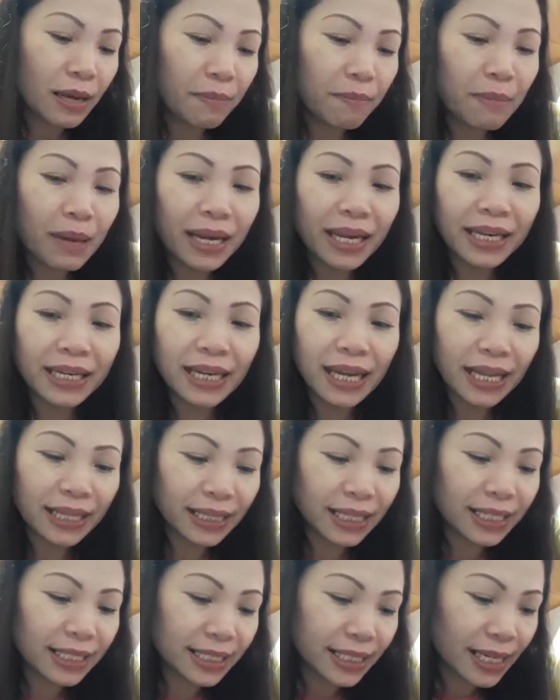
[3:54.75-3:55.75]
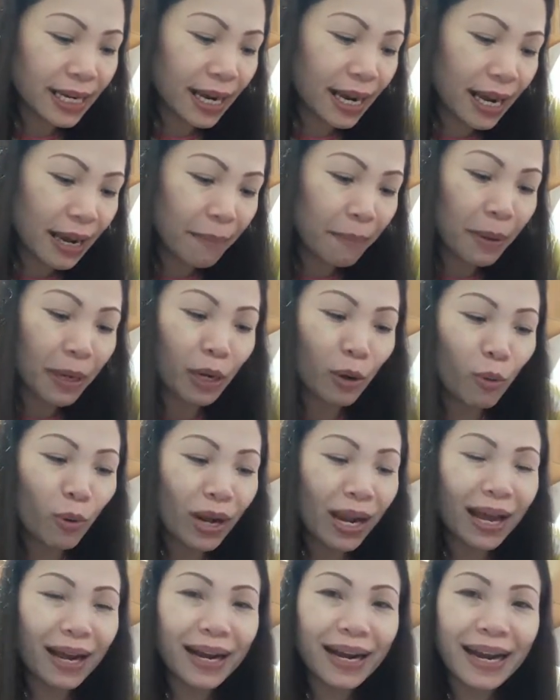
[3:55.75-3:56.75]
balik natin siya para
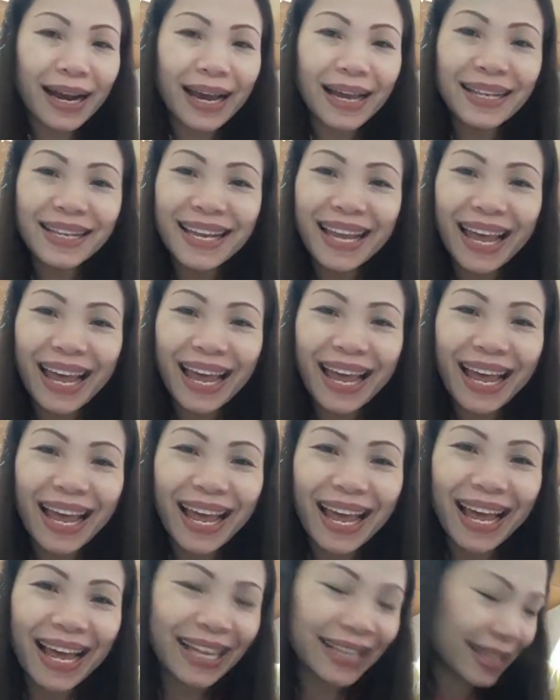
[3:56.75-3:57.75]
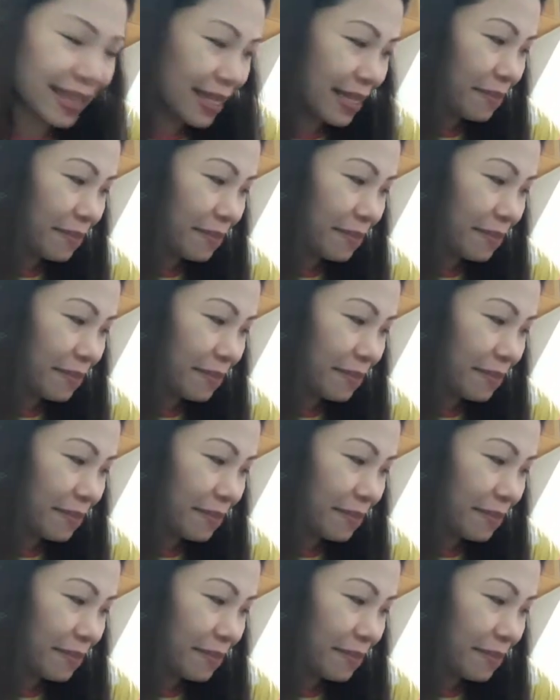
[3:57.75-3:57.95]
walang kalat.